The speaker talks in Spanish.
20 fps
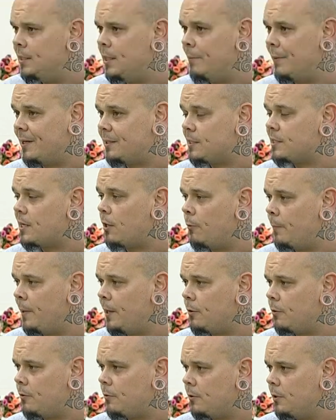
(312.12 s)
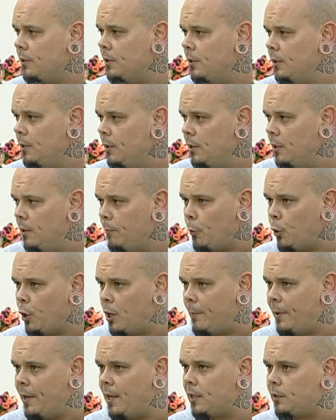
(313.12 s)
de martes a domingo. Por
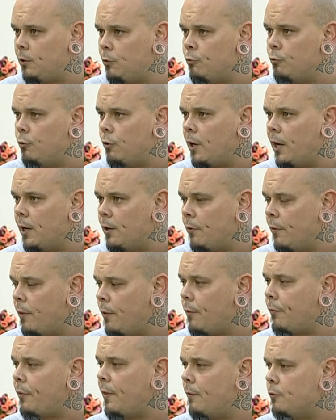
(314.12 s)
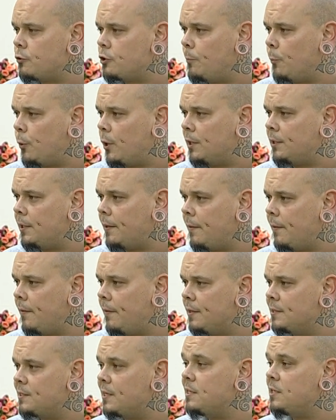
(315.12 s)
la mañana tiene un horario de 12 a 2 y por la tarde
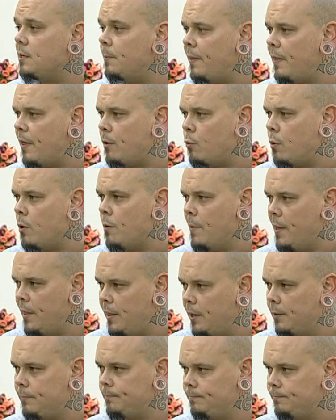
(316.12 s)
de 6 y media a 9 y media.